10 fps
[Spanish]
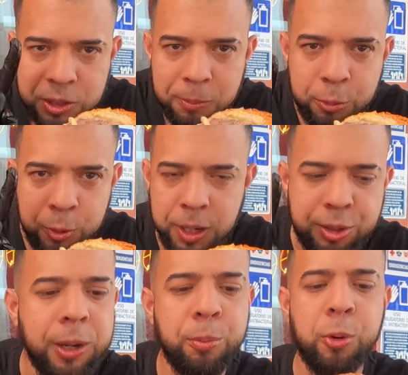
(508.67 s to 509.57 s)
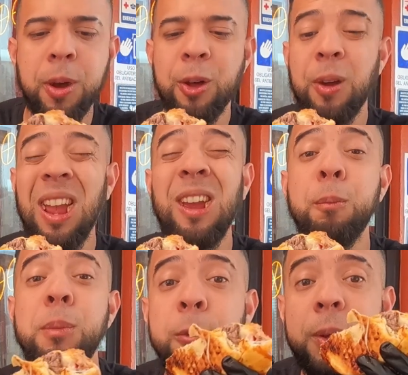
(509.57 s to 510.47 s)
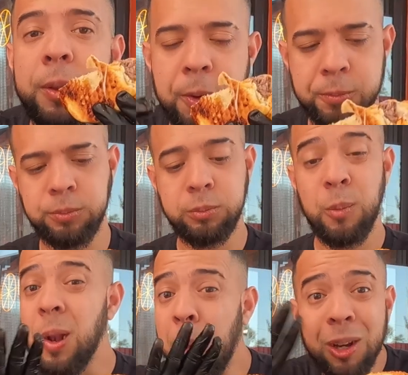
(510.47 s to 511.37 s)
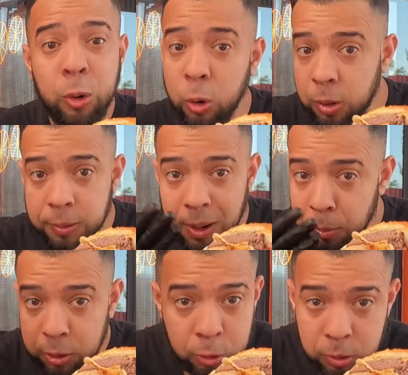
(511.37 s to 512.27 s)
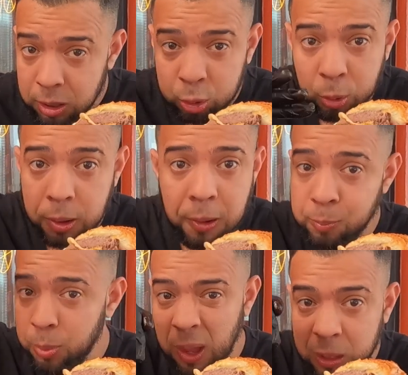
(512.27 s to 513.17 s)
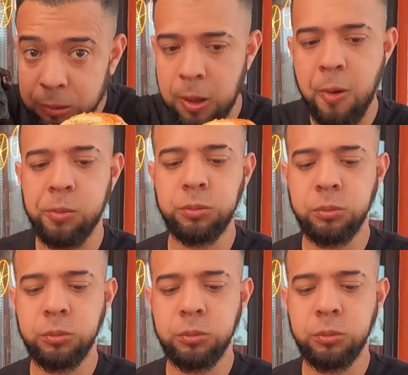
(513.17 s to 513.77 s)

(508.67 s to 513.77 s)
pizza hamburguesa que he probado en mi vida. La mejor, la mejor de todas, esta.